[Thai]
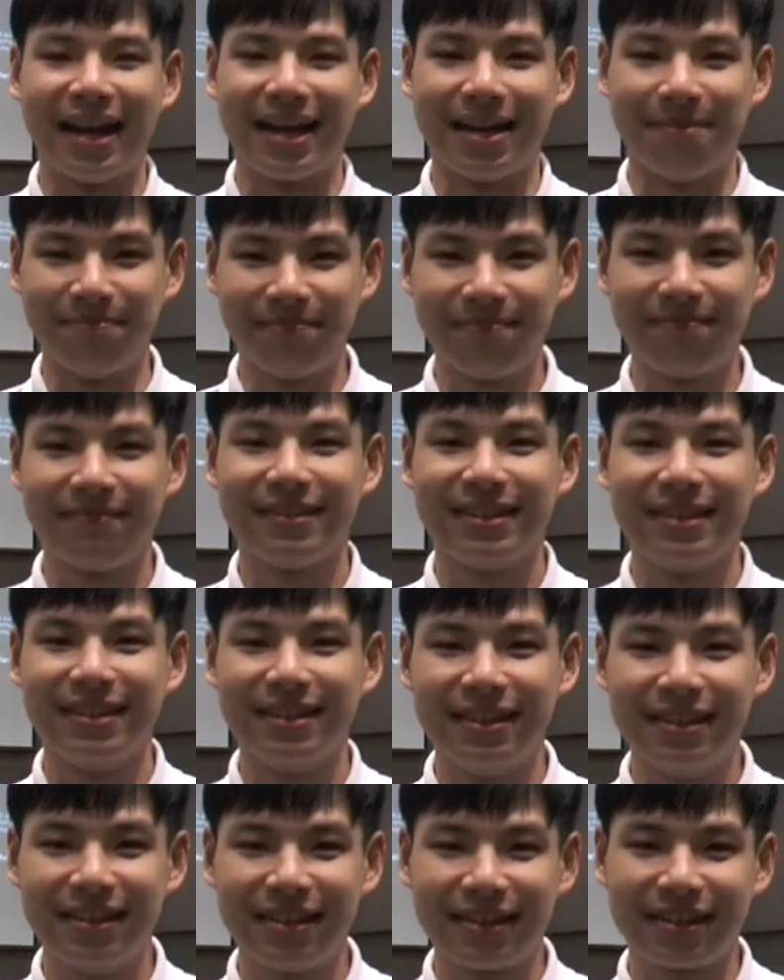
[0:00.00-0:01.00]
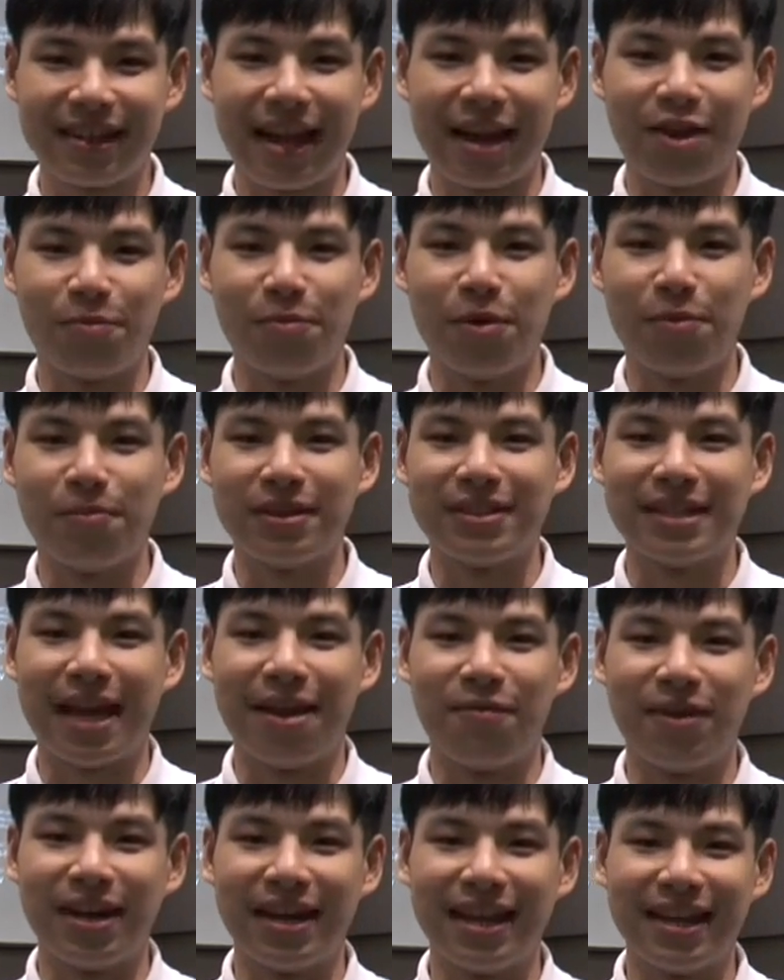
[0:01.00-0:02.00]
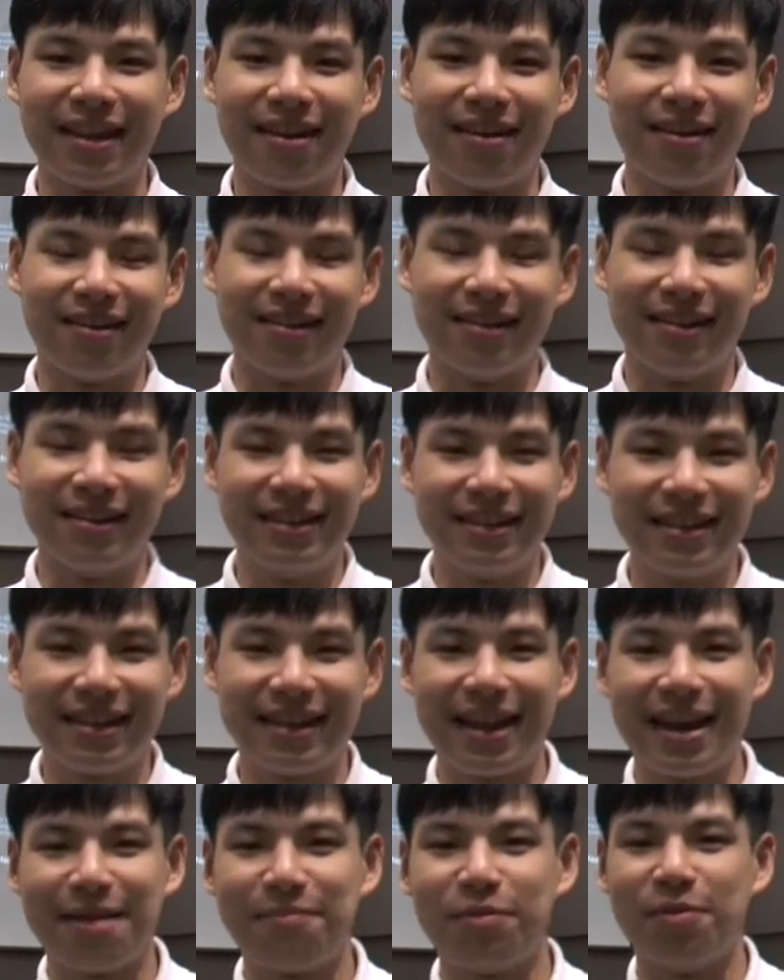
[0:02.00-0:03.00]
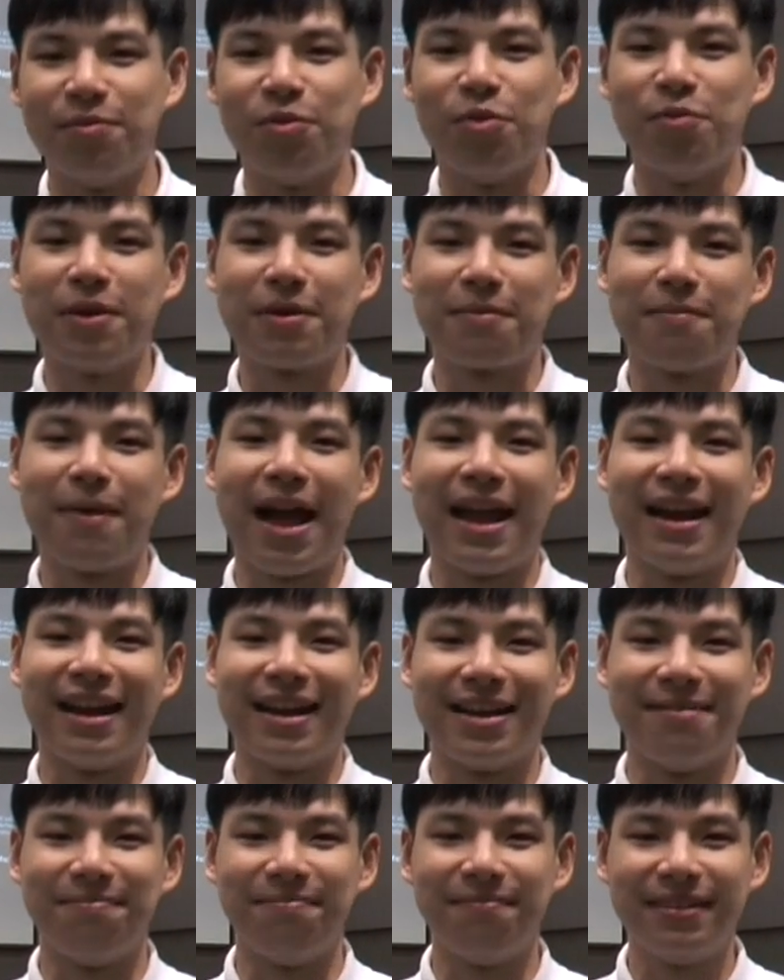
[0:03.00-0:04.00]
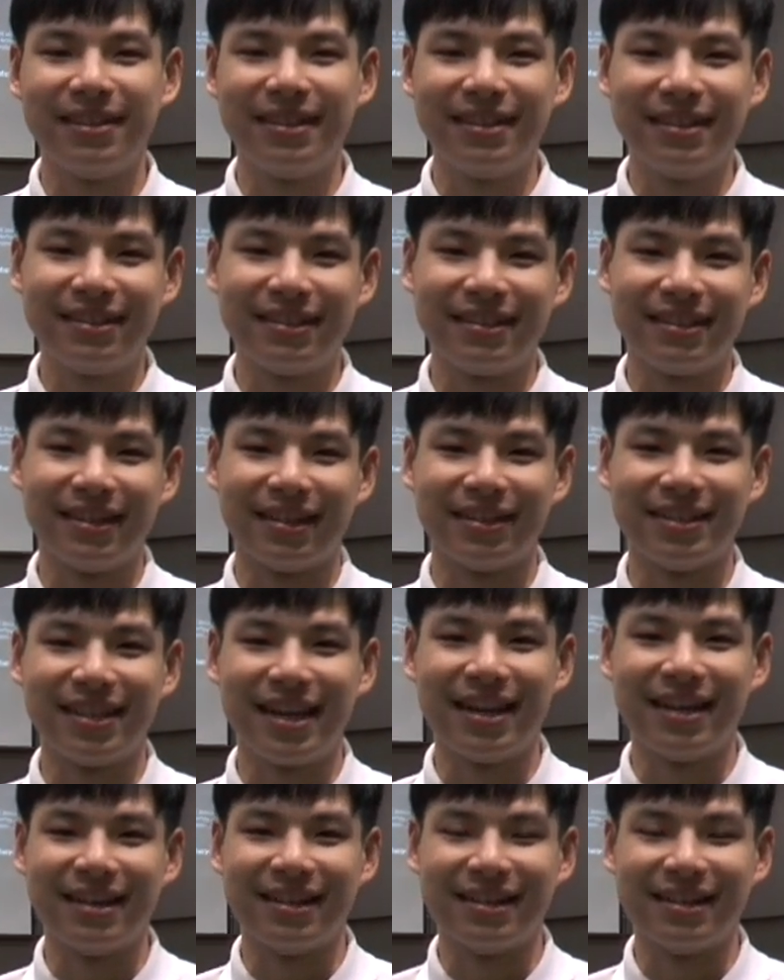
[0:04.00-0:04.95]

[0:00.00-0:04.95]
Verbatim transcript: นะครับ การอบรมใน 3 วันนี้ก็ได้รับความรู้มากมายนะครับ อย่างเช่น